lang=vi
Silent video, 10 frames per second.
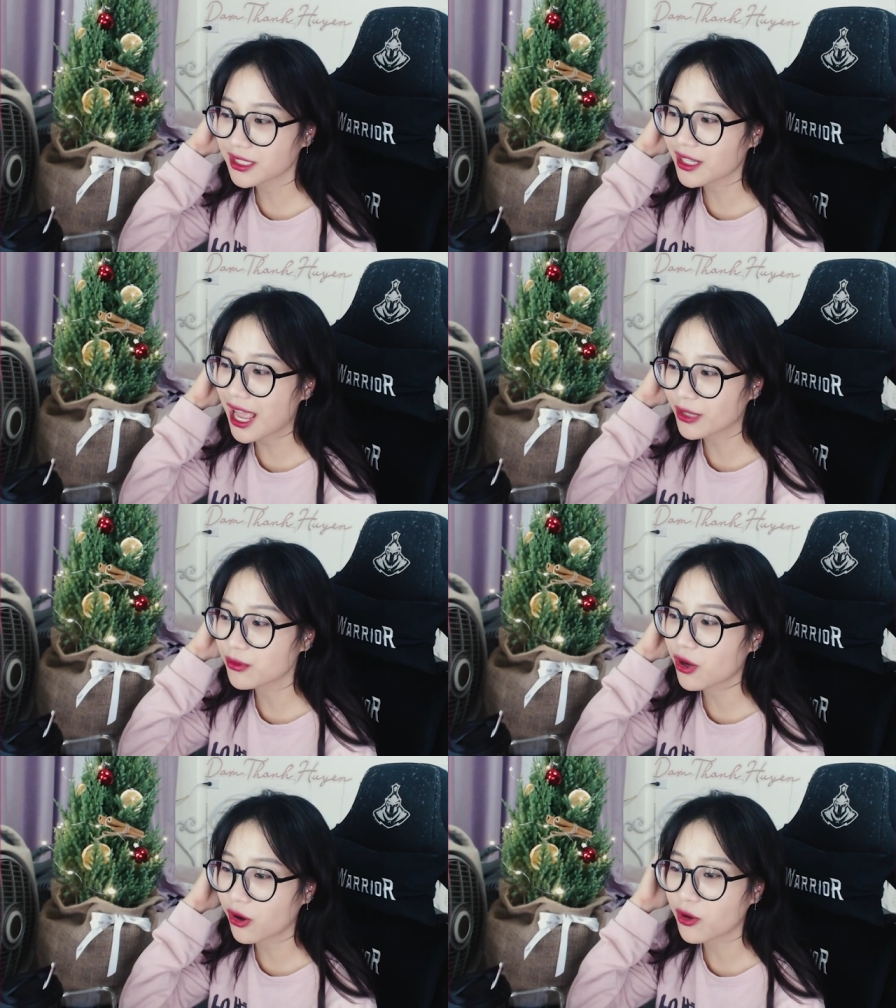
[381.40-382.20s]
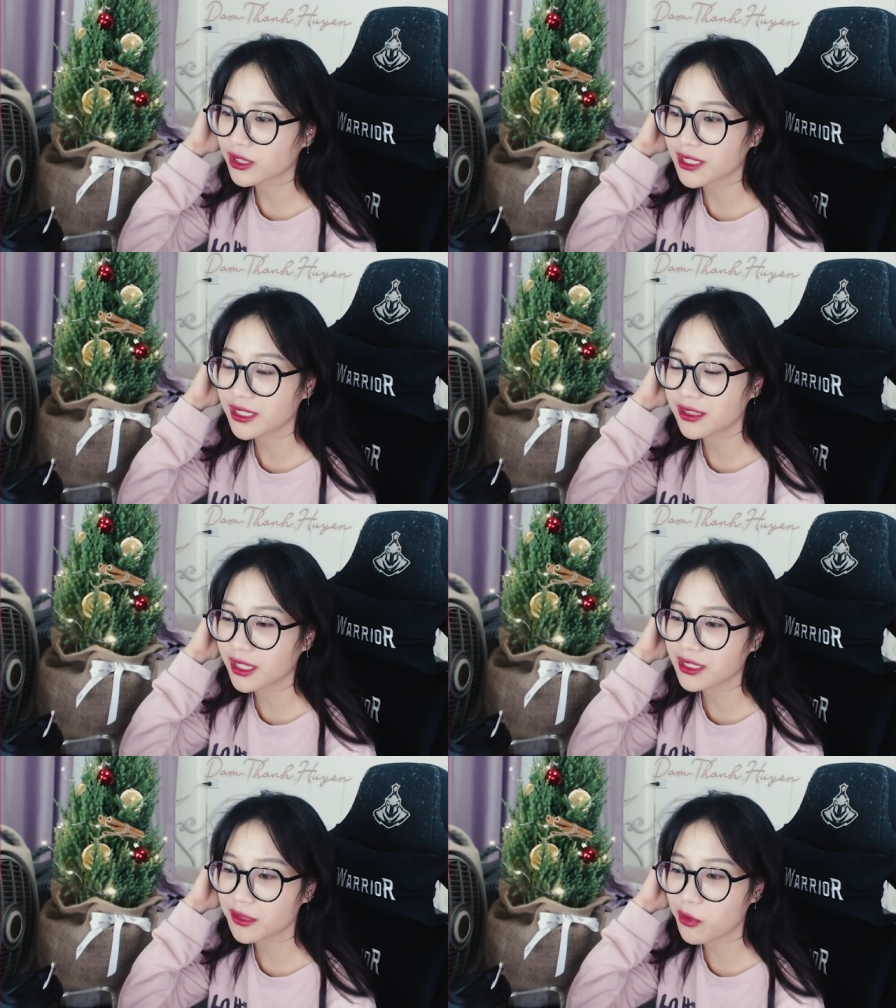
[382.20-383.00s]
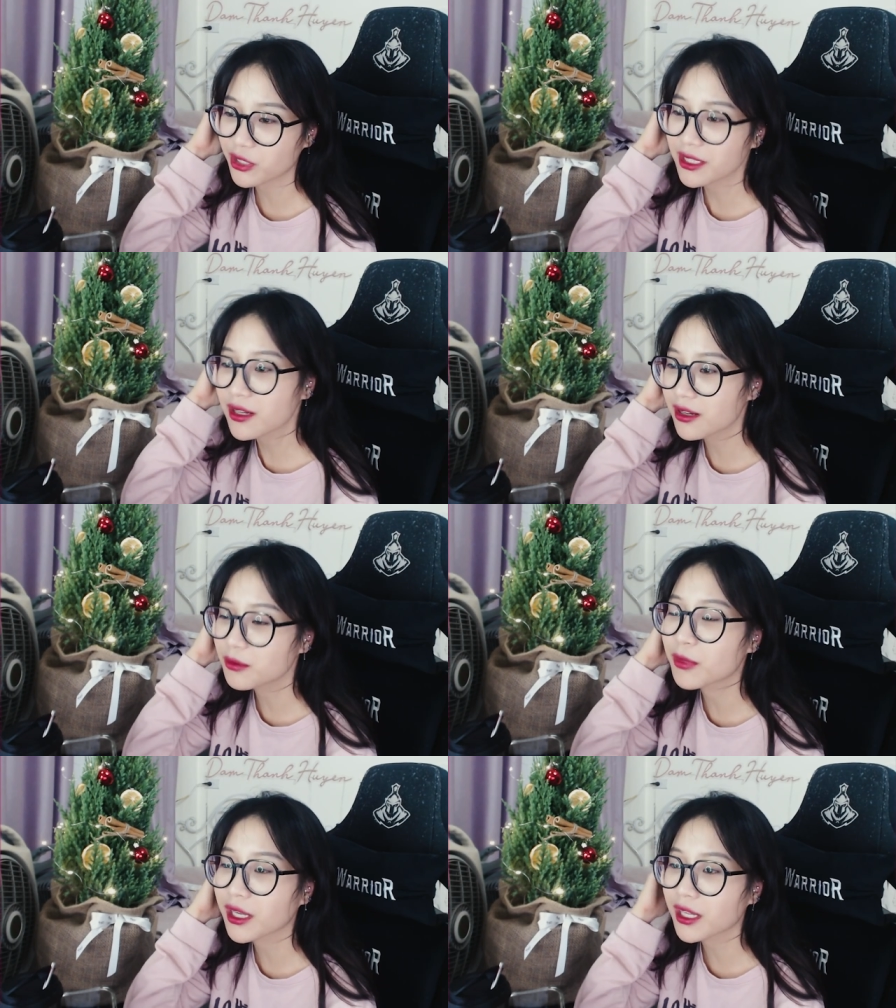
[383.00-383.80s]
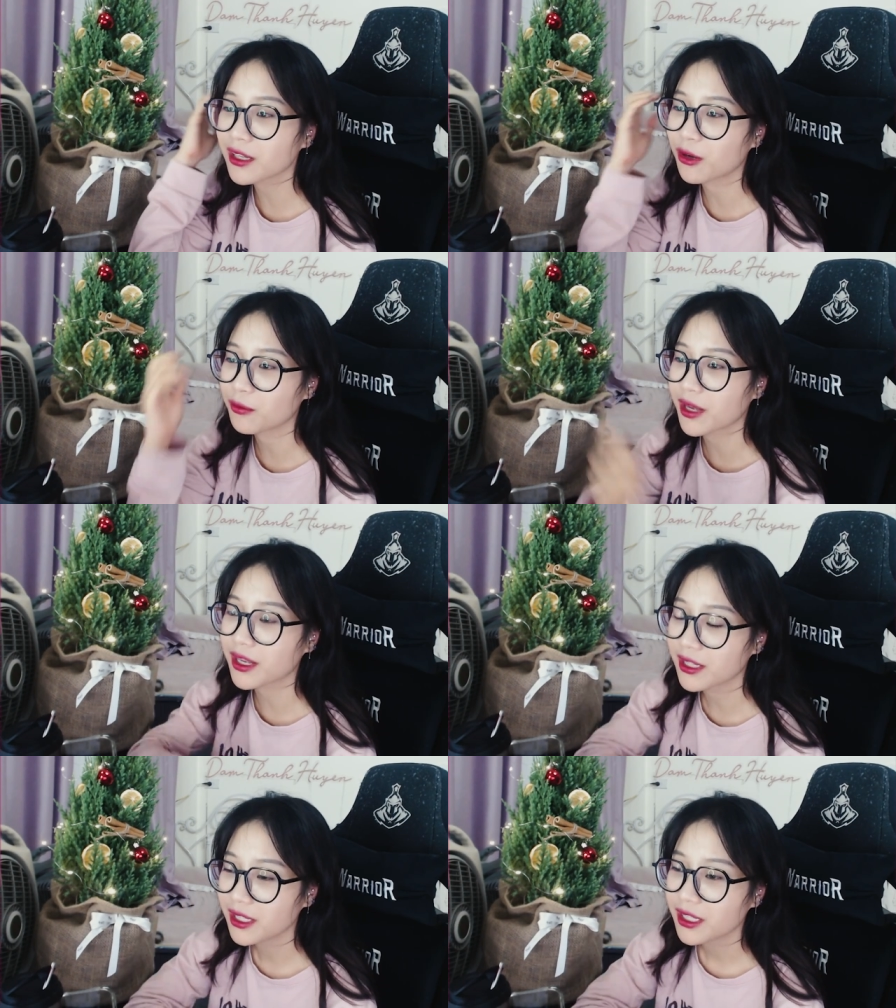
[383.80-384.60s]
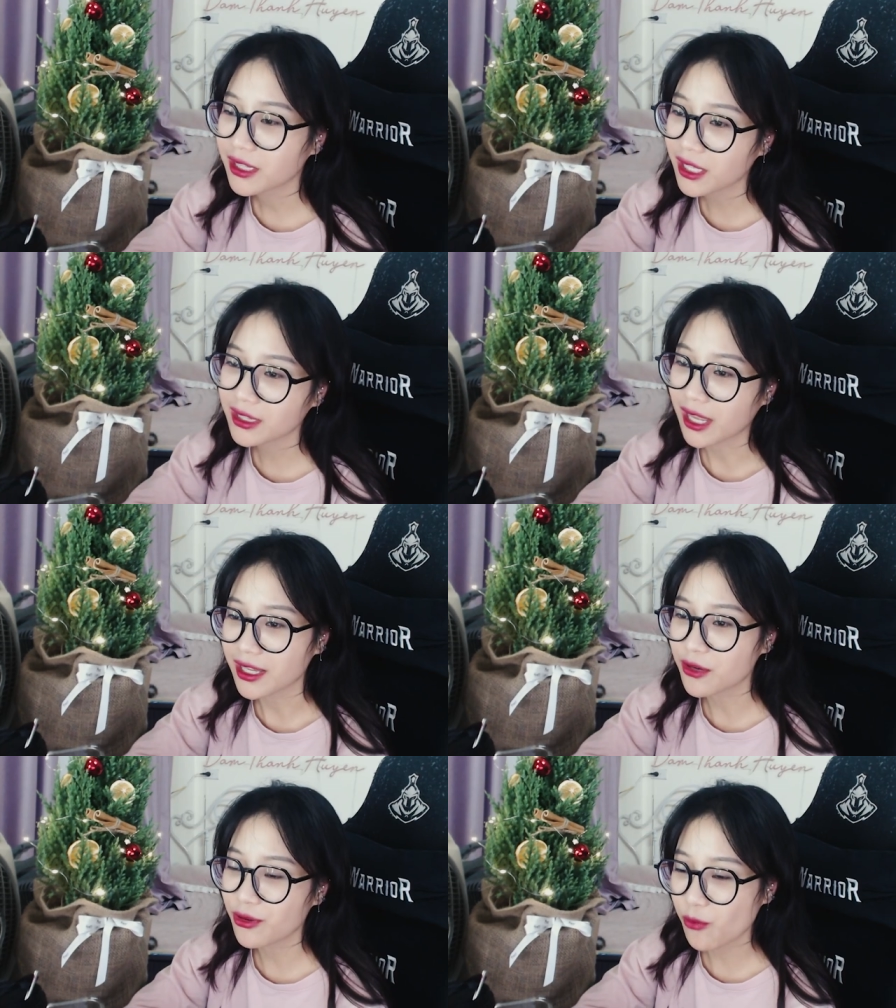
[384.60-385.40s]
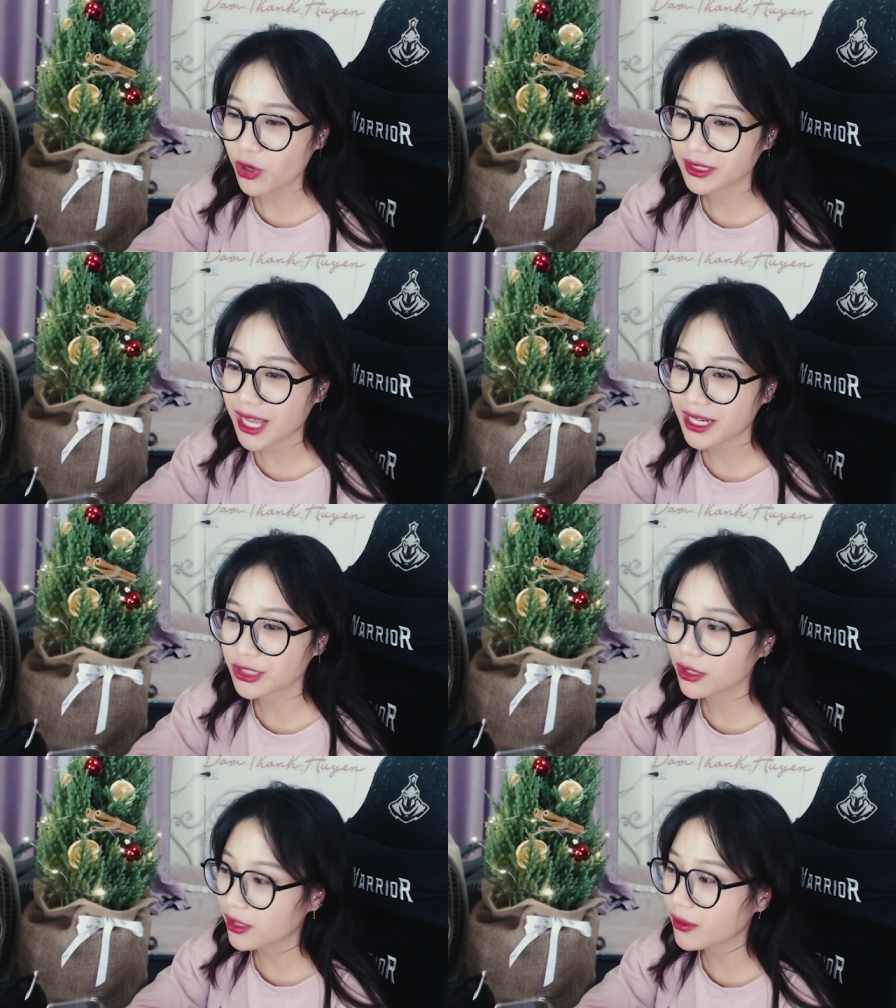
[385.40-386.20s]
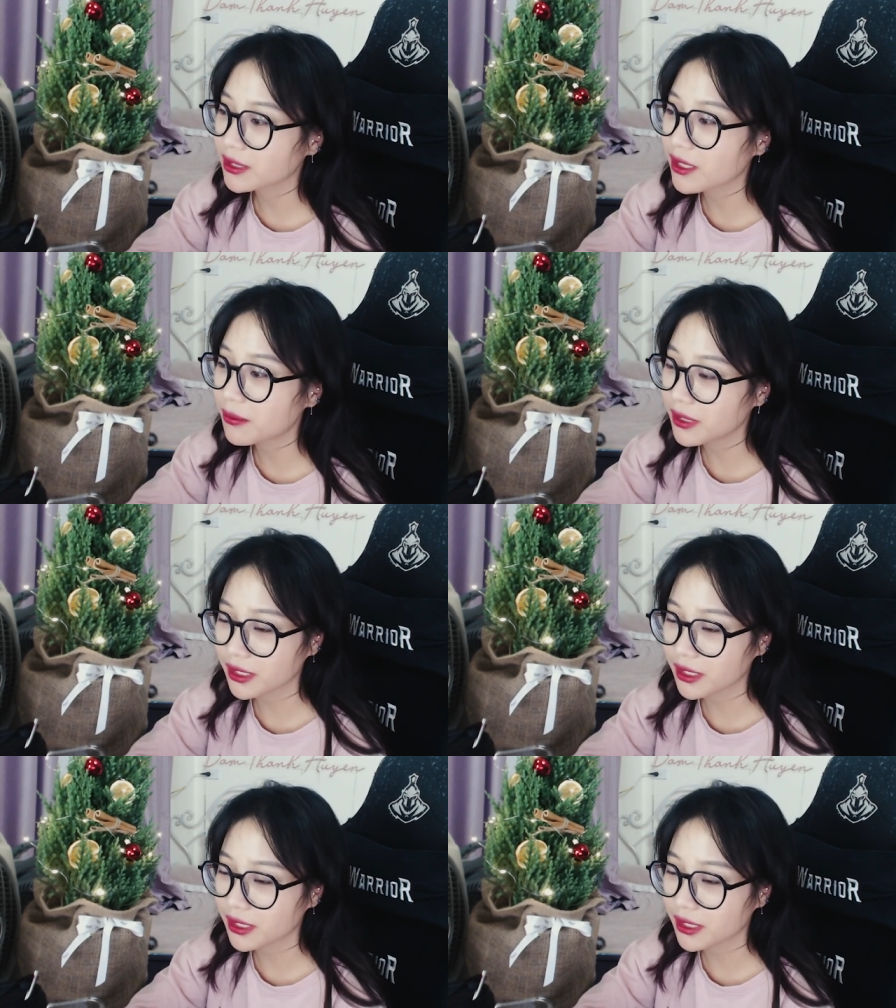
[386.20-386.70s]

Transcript: chắc là ai cũng có khoảng thời gian như thế set boy set girl mà cái kiểu mà thích thể hiện nỗi buồn ra để cho người khác quan tâm ấy